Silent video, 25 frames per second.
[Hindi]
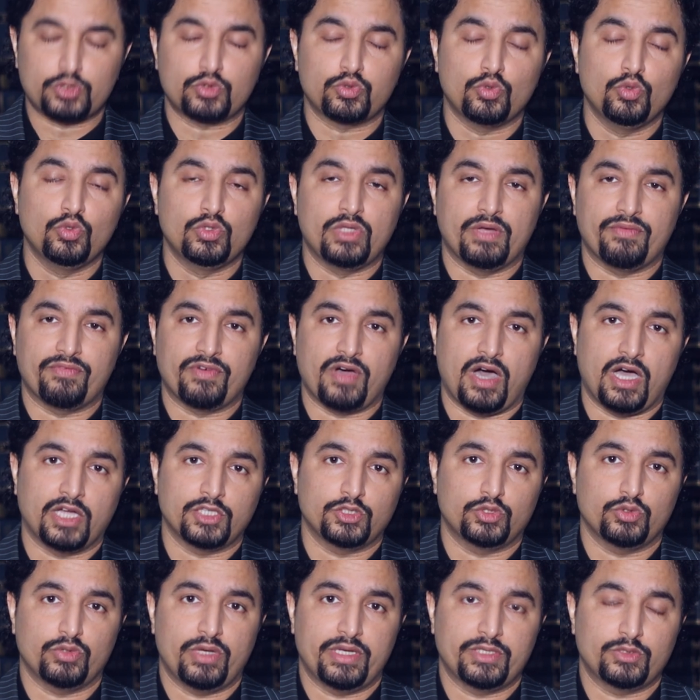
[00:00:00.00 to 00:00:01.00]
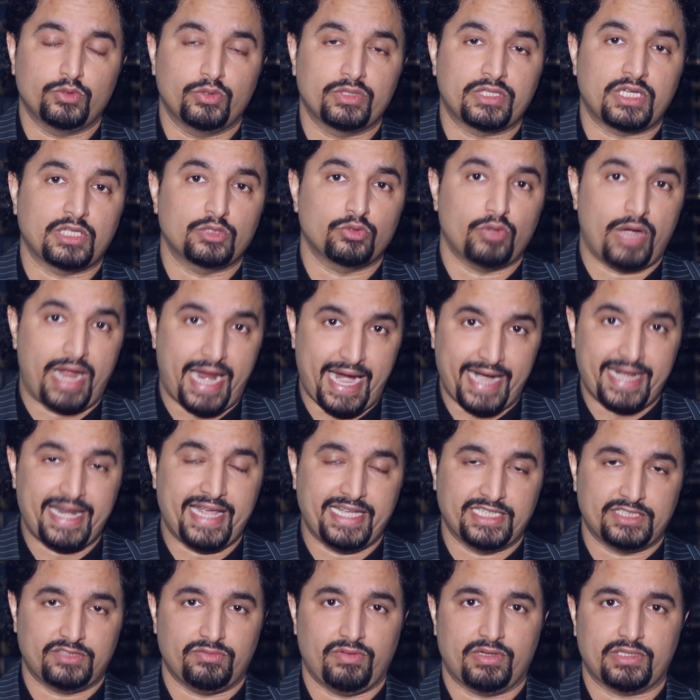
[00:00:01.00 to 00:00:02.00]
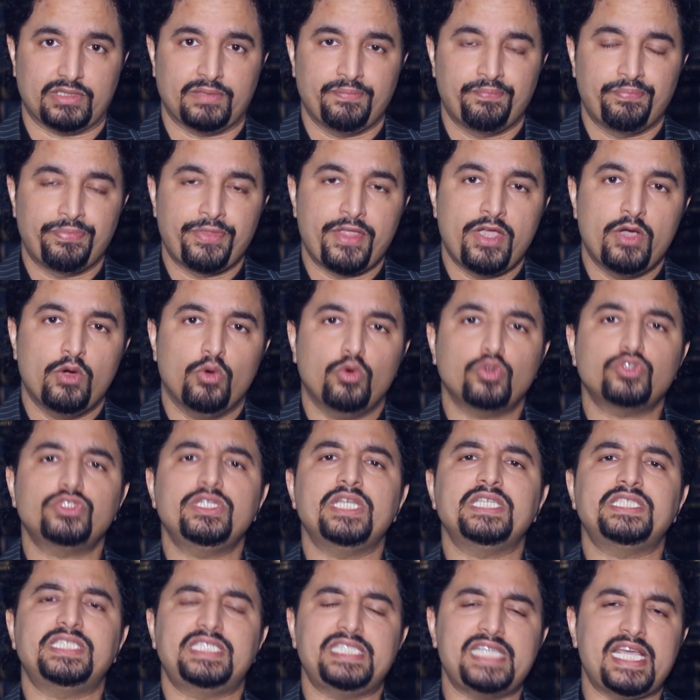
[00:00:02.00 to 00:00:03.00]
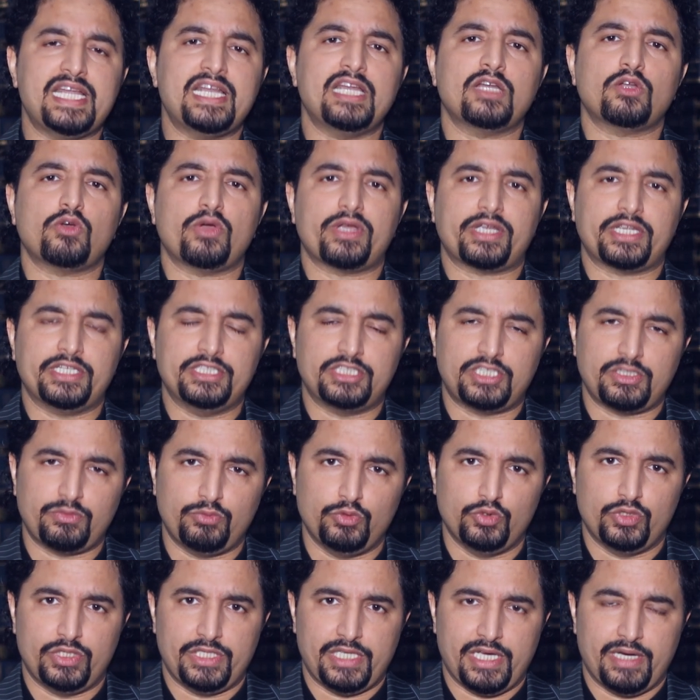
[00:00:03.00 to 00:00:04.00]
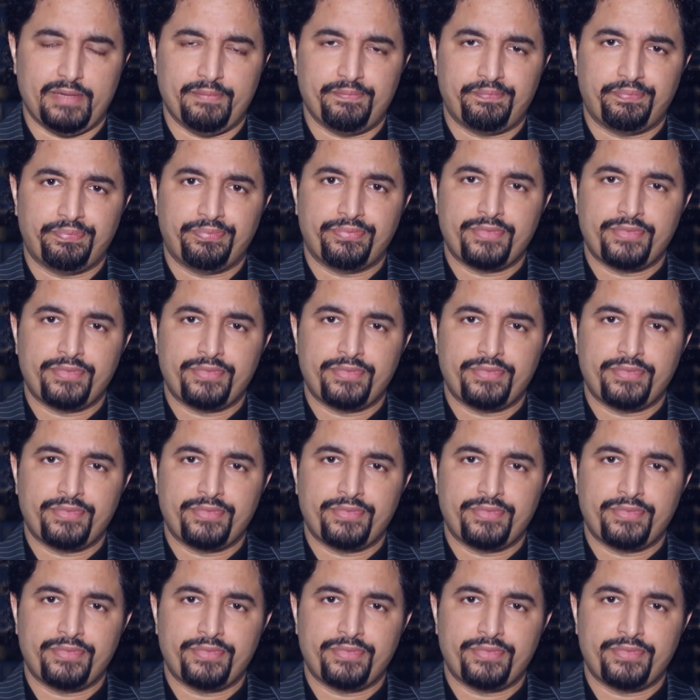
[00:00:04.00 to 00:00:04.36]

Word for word: मसूद अफगान जो है जो इनका जो हेड है इस वक्त उसने सीएनएन को एक इंटरव्यू दिया